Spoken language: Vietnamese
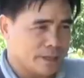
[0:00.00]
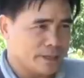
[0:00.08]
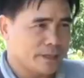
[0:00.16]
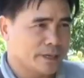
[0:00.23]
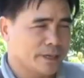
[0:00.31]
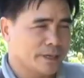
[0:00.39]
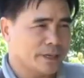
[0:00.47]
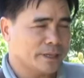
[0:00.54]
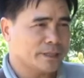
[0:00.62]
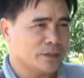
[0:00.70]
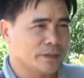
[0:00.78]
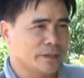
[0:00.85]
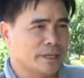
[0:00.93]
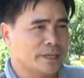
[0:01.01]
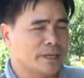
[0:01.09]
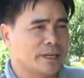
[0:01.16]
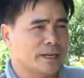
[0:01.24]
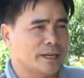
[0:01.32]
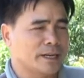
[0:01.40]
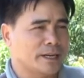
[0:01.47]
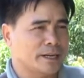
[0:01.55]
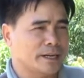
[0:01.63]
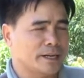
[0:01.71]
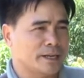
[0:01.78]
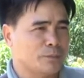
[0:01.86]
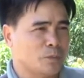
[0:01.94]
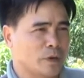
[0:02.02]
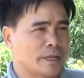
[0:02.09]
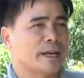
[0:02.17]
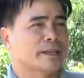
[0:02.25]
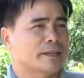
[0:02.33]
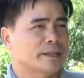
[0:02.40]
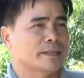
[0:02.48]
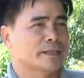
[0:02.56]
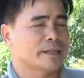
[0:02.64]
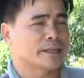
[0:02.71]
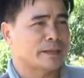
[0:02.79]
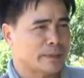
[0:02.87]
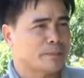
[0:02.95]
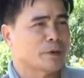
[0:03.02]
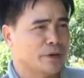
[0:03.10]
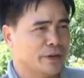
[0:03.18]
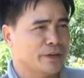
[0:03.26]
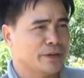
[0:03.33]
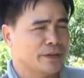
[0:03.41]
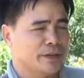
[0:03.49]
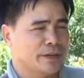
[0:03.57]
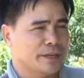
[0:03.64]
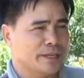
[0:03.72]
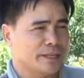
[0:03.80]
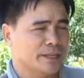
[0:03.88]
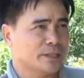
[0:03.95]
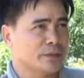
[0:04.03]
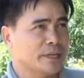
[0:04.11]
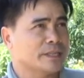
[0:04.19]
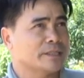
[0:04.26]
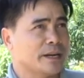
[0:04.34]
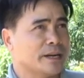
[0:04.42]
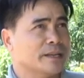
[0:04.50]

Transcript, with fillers: Ờ, tôi lên đây ờ, mua nhãn trên này được 5 năm rồi. Thì tôi đánh giá